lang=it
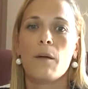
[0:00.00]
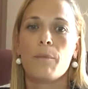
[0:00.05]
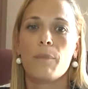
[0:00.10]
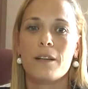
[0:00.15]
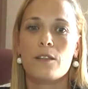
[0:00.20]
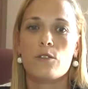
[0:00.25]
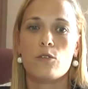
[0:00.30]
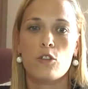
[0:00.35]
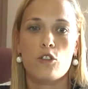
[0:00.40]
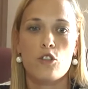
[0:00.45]

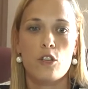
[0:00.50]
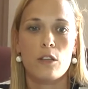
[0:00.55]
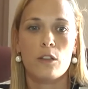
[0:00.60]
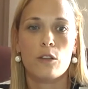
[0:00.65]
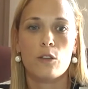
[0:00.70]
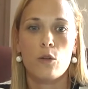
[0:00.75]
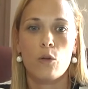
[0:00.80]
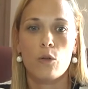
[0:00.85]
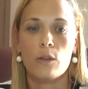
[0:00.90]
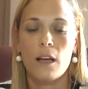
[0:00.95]
presso il
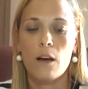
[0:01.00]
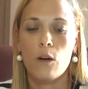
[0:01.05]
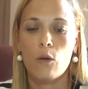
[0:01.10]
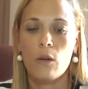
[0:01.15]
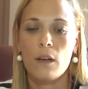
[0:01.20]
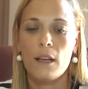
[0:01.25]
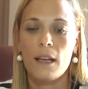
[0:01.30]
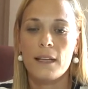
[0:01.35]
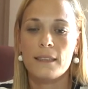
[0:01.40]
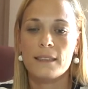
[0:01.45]
centro di
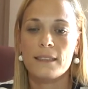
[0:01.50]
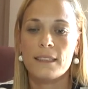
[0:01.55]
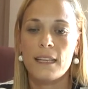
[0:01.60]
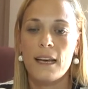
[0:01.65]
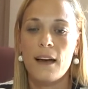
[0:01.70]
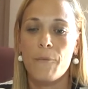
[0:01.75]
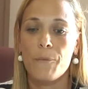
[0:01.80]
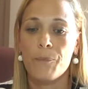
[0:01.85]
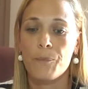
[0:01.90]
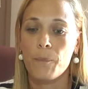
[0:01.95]

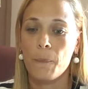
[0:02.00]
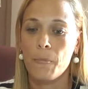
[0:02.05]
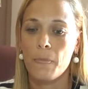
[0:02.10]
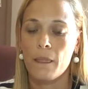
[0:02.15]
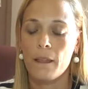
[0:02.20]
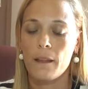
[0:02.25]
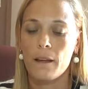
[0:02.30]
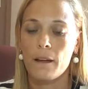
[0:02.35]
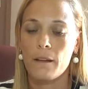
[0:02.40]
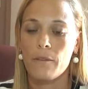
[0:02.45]
accoglienza mh,
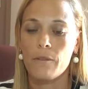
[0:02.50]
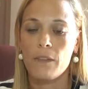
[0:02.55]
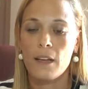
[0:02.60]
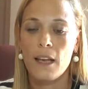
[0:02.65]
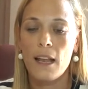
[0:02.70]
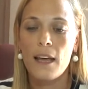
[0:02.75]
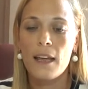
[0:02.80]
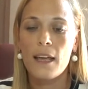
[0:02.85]
mm, Villa